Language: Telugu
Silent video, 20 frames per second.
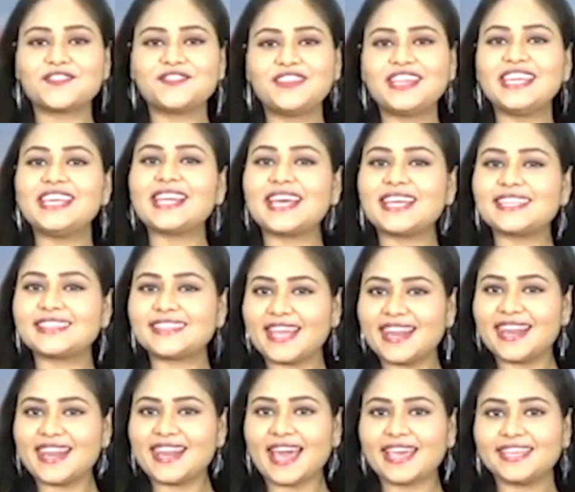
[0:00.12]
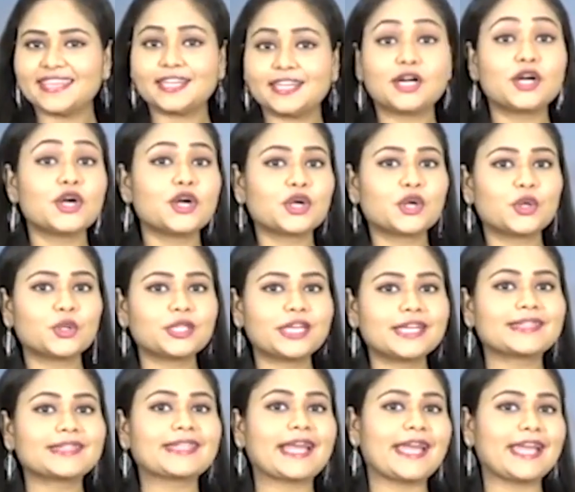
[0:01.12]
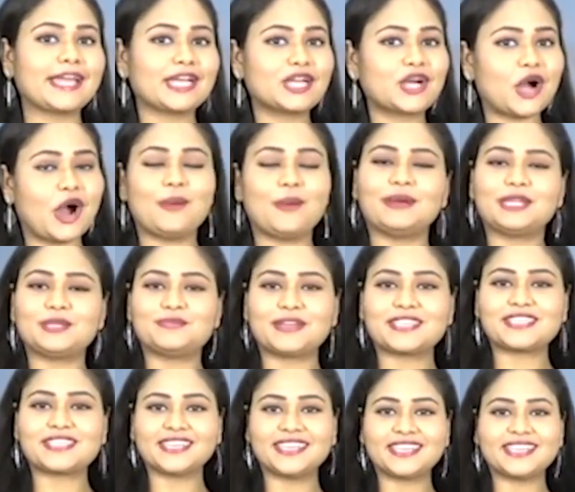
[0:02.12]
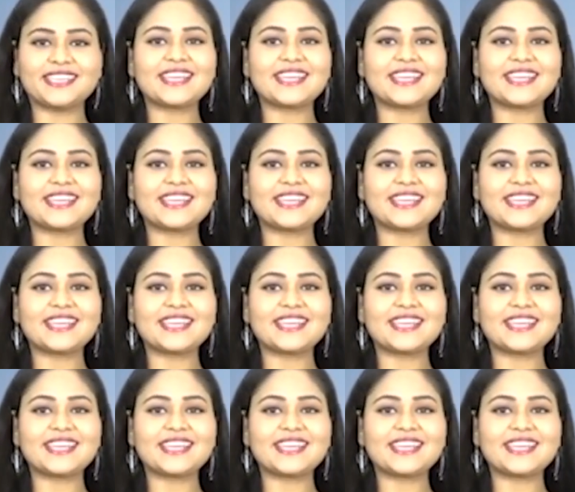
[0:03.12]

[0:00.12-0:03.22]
వీలైతే లైక్ కుదిరితే కామెంట్ పెట్టండి